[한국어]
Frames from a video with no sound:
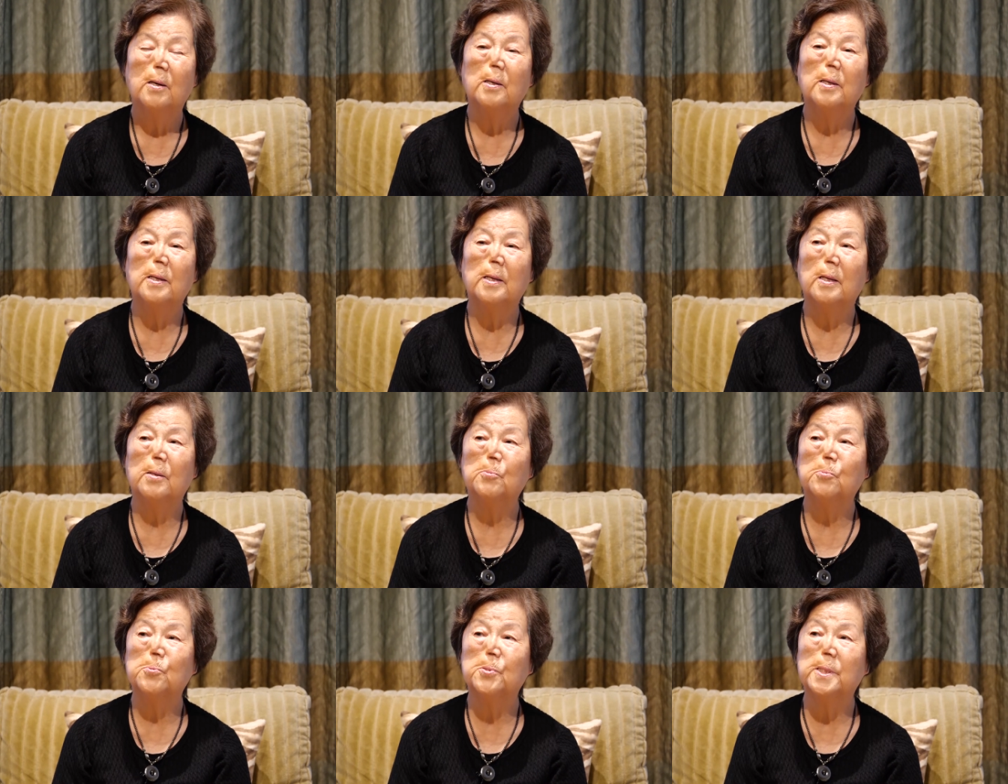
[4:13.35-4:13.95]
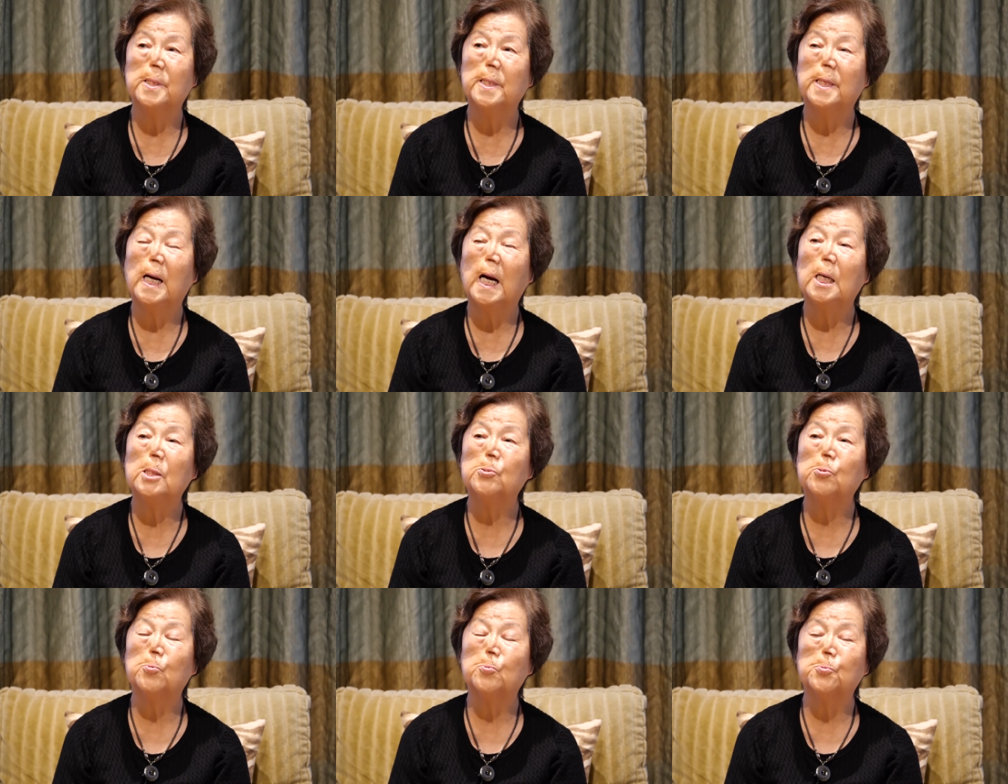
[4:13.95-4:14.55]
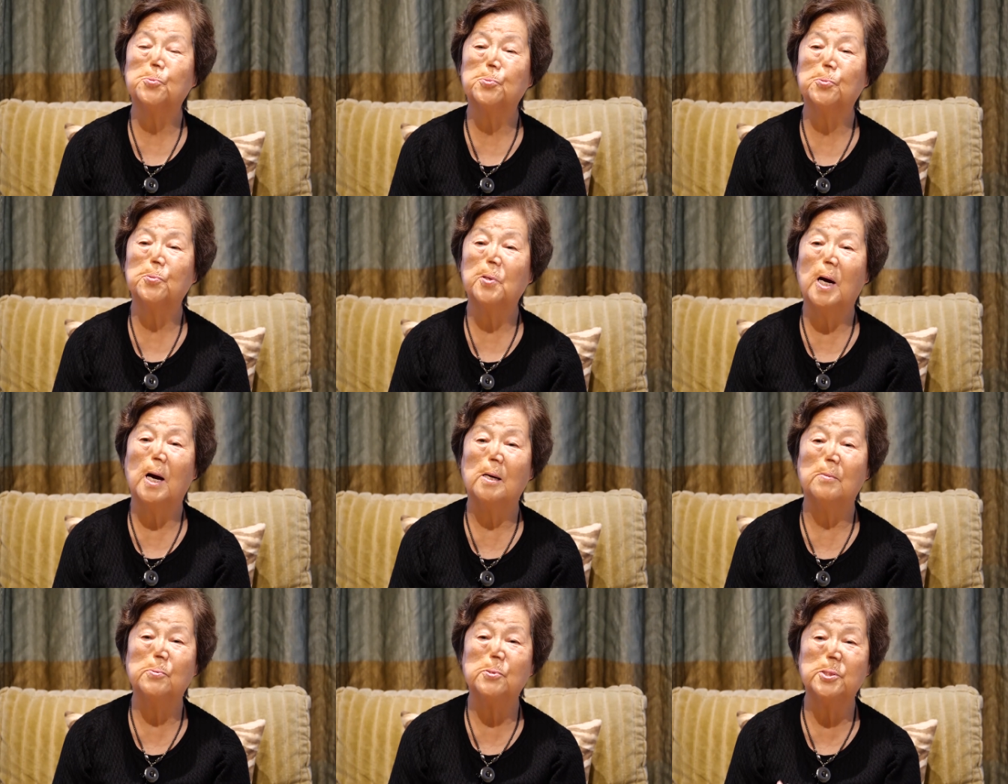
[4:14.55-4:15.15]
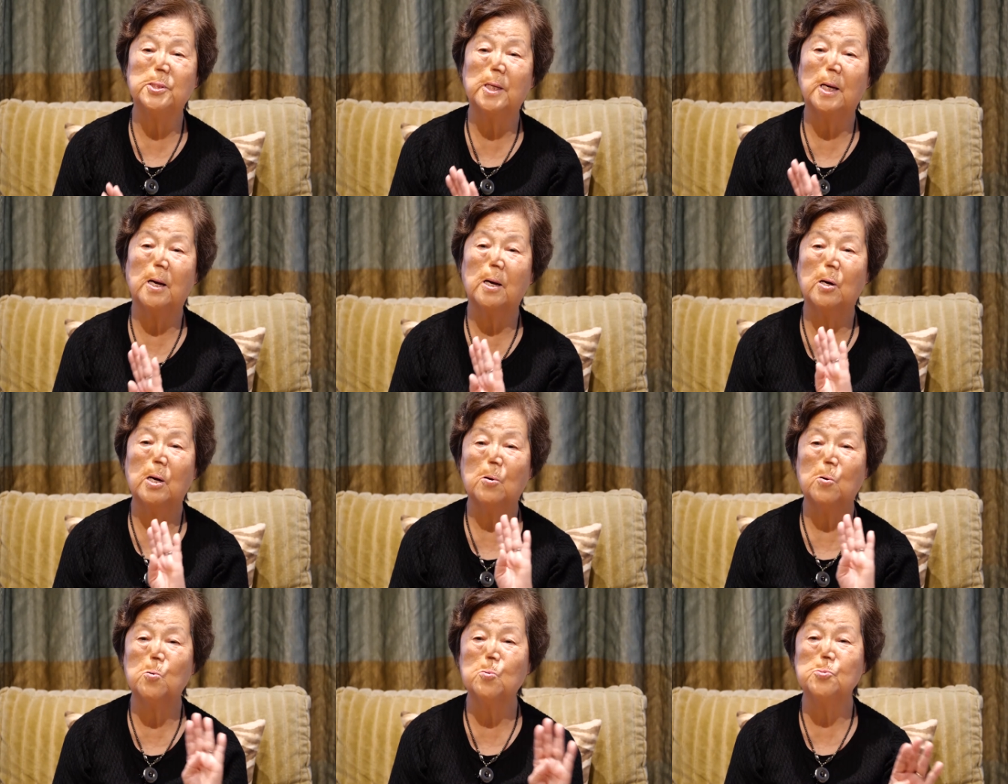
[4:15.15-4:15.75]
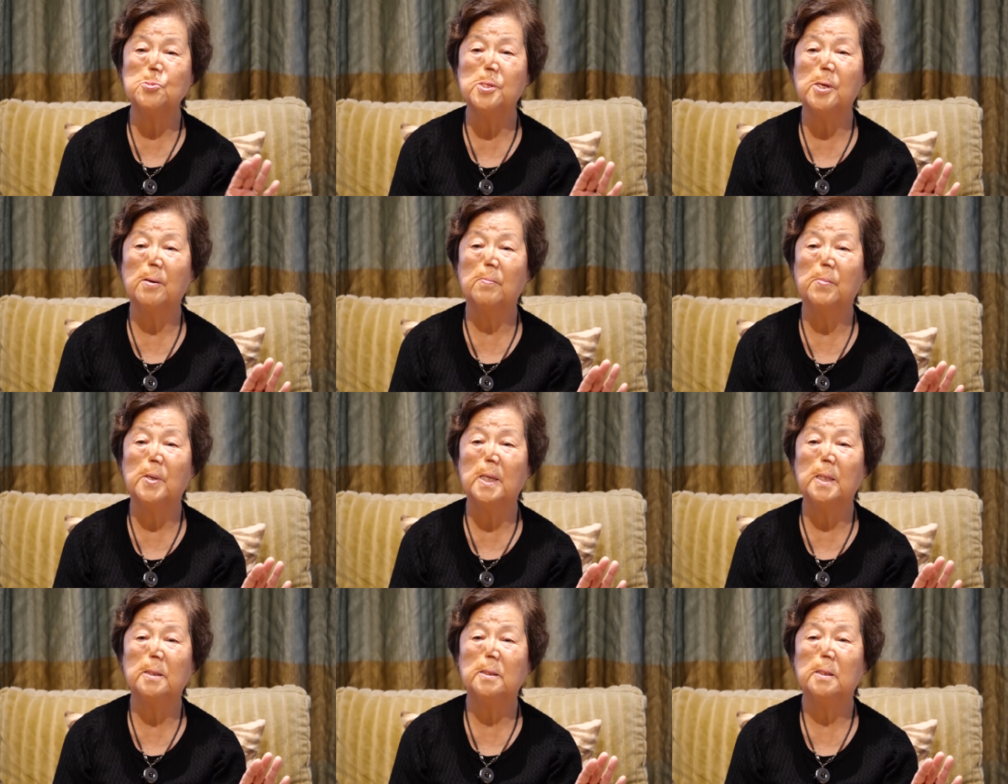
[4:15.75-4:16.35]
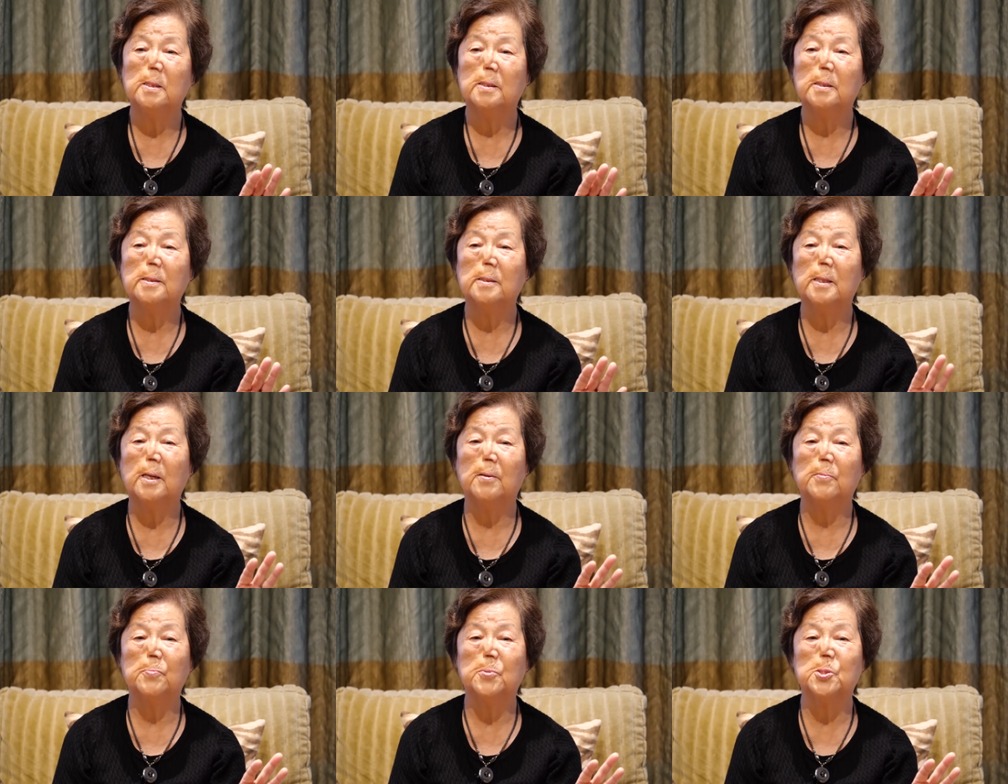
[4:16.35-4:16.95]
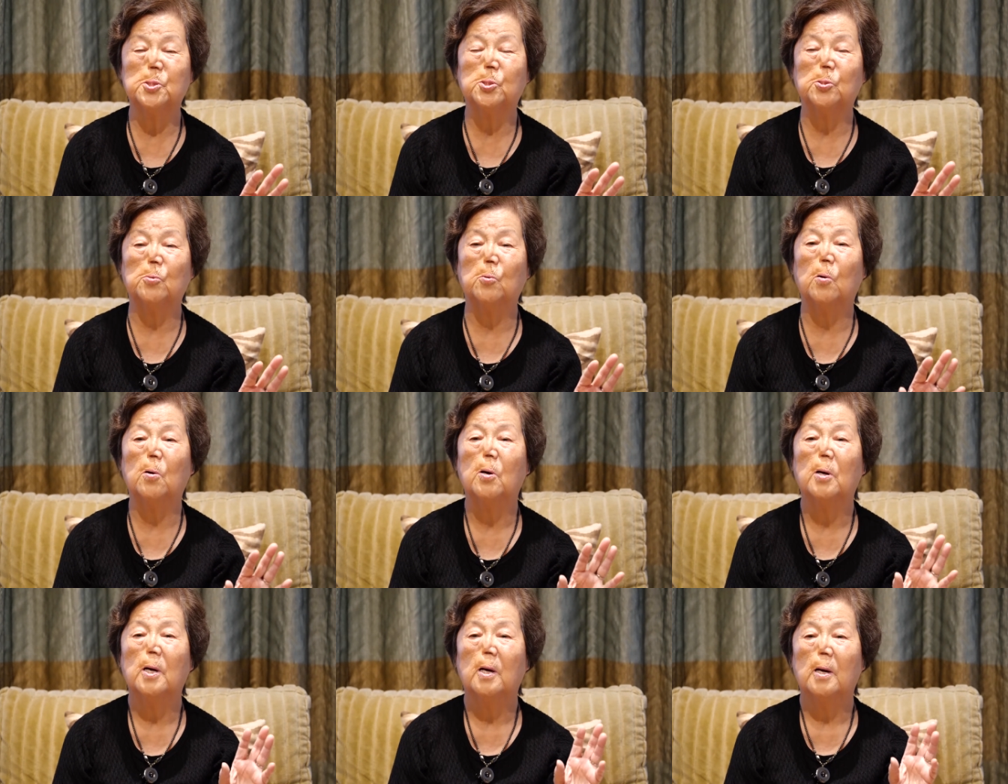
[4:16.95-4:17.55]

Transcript: 에, 우리 가족 중 아버지 혼자만 남기시고